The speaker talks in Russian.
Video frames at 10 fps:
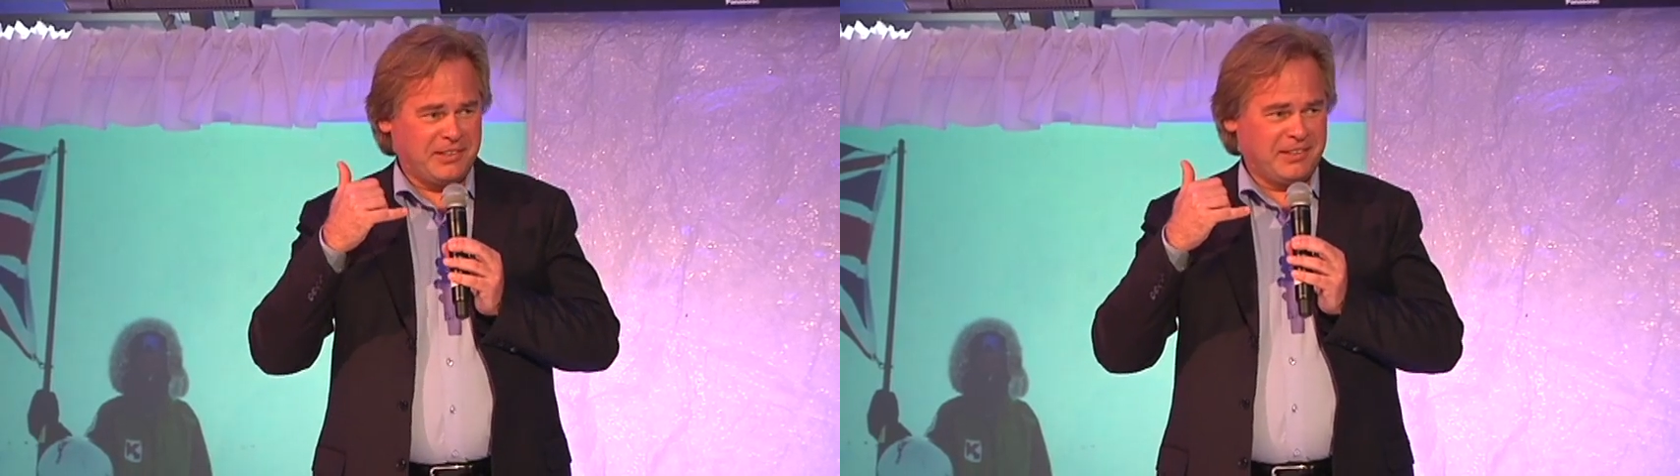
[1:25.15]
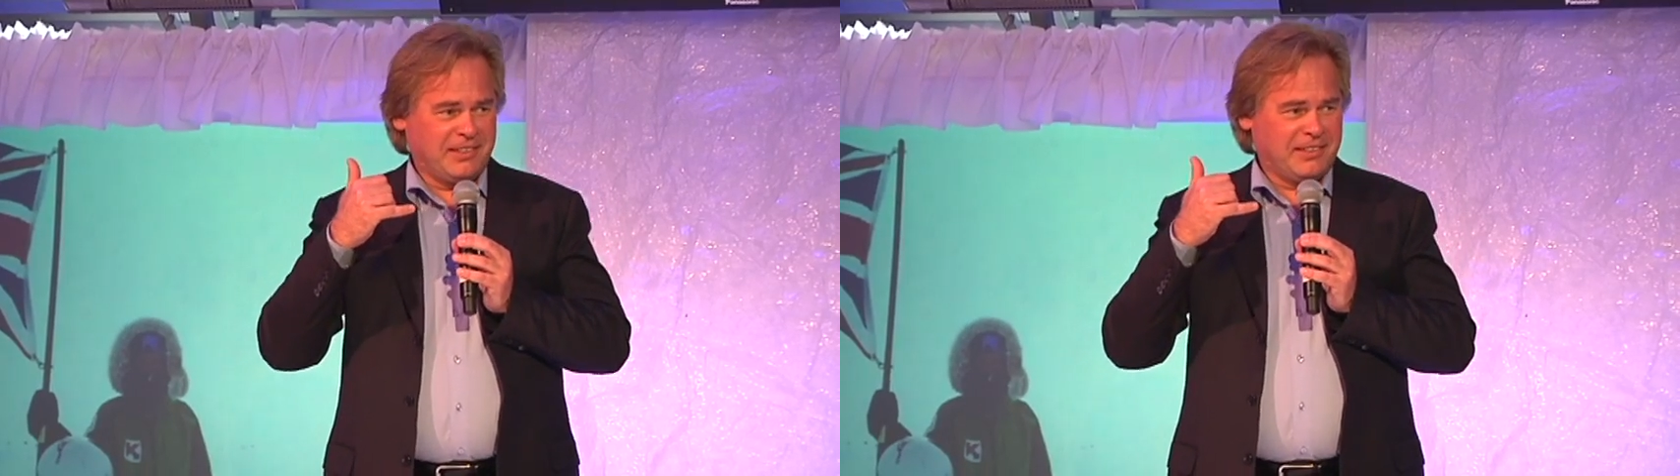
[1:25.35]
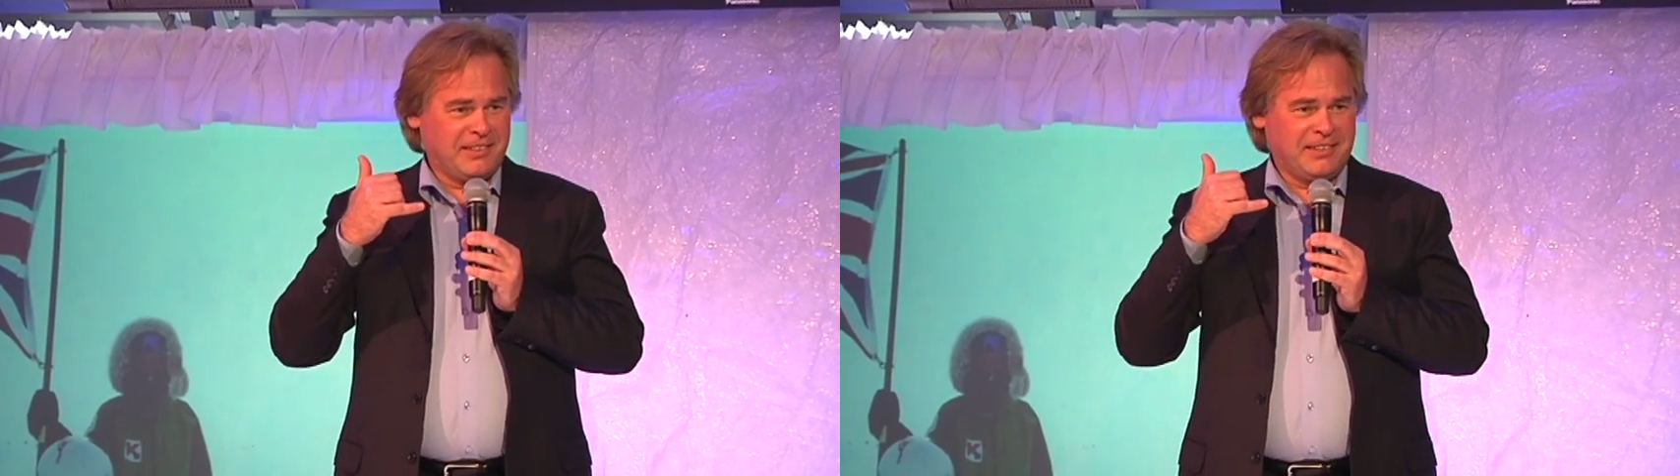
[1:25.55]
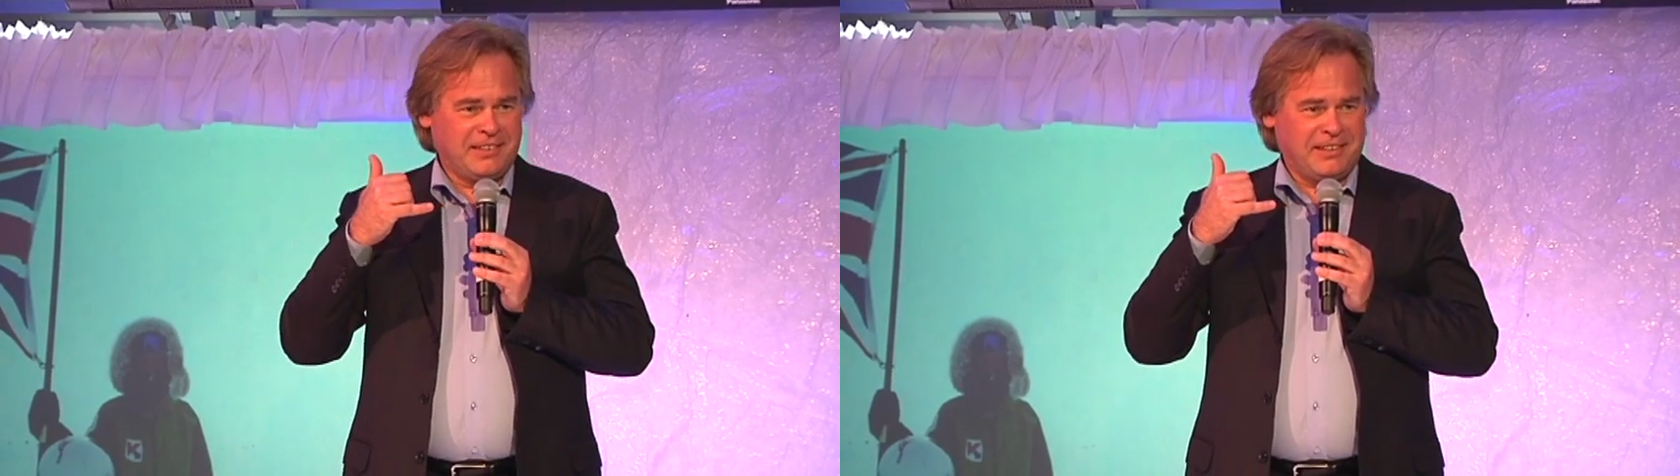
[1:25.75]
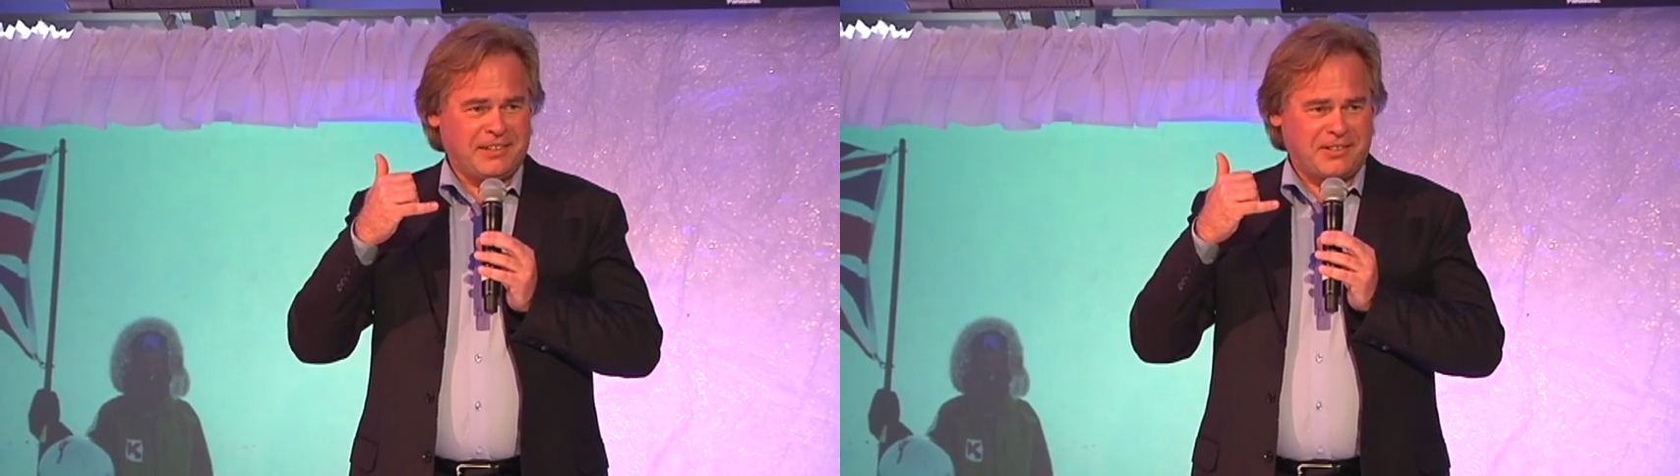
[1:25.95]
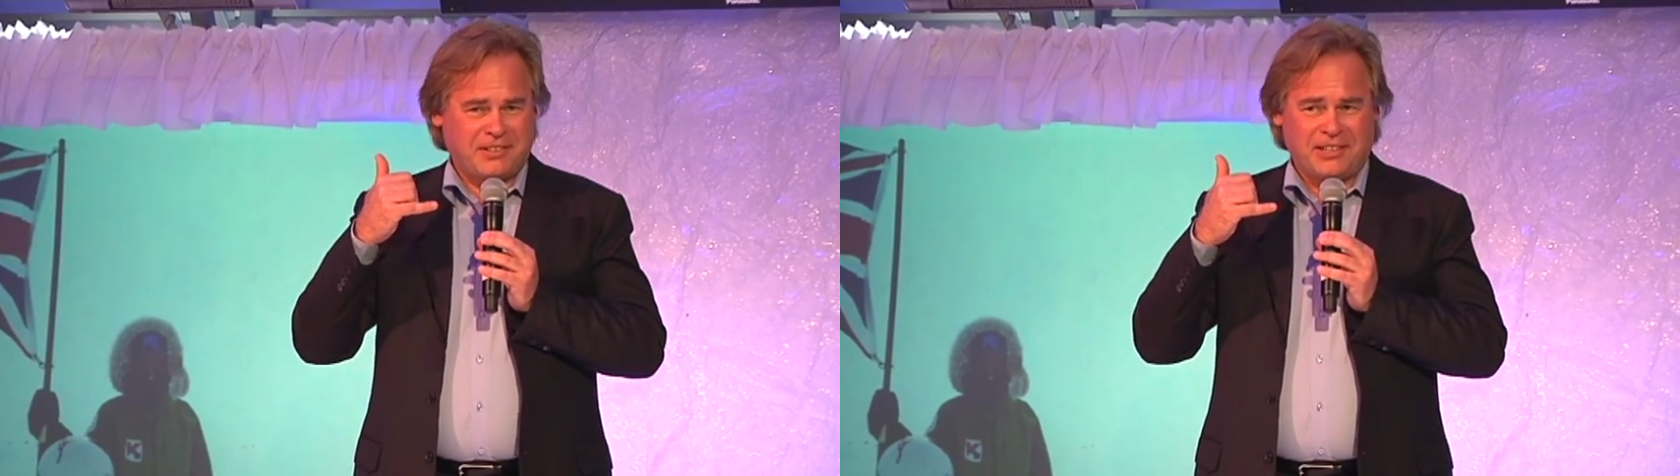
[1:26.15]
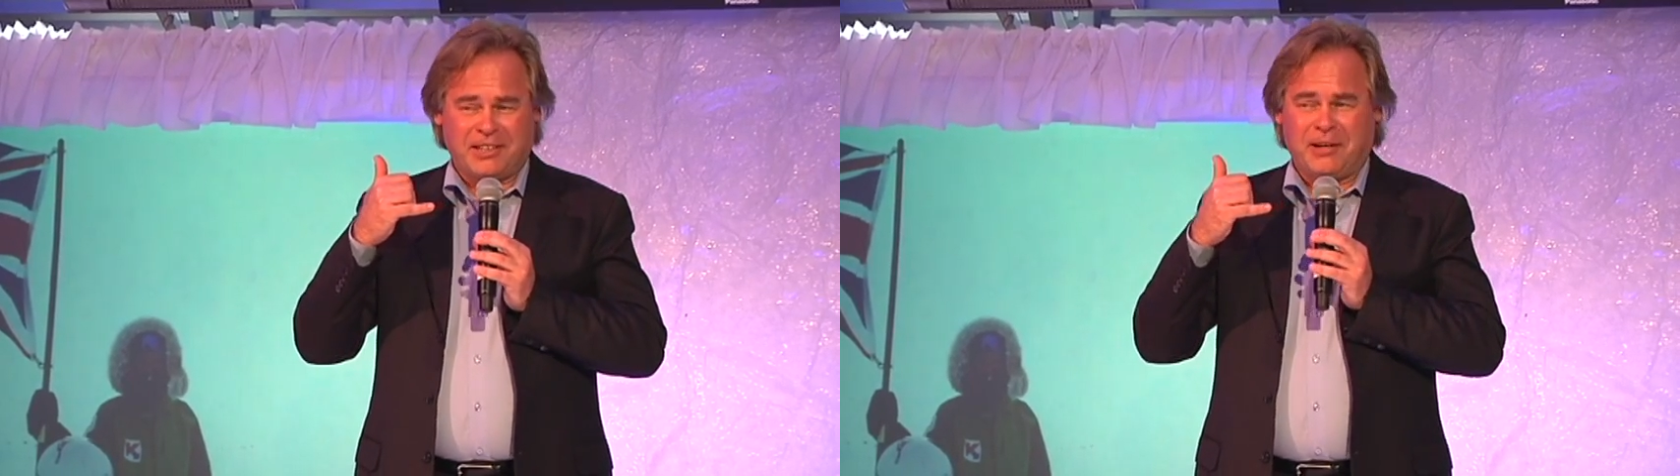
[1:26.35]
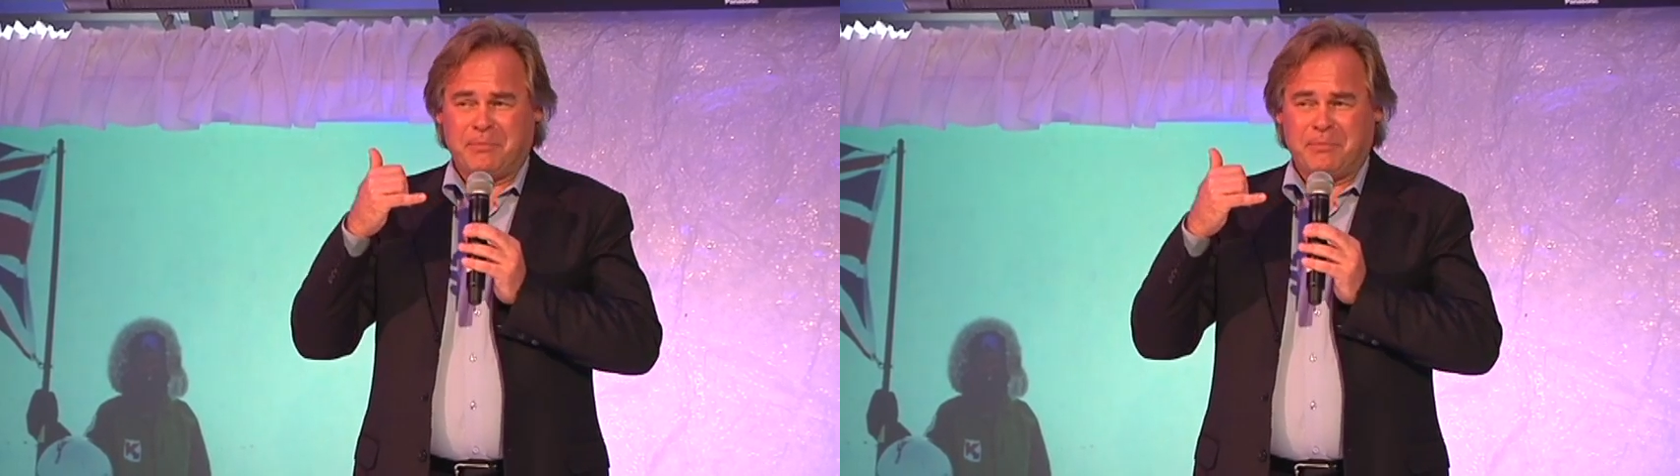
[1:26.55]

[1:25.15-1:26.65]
это поддержка? Да.